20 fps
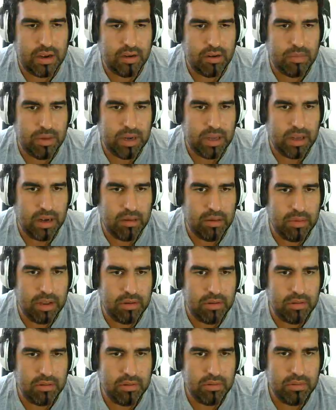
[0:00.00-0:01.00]
a comer aquí el
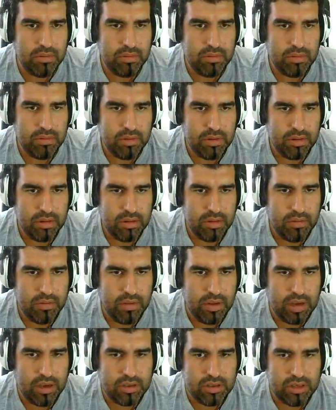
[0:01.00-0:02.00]
amigo.
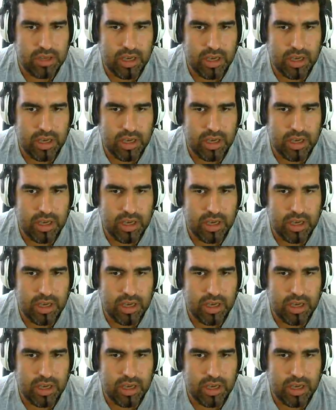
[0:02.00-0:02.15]
Fijaos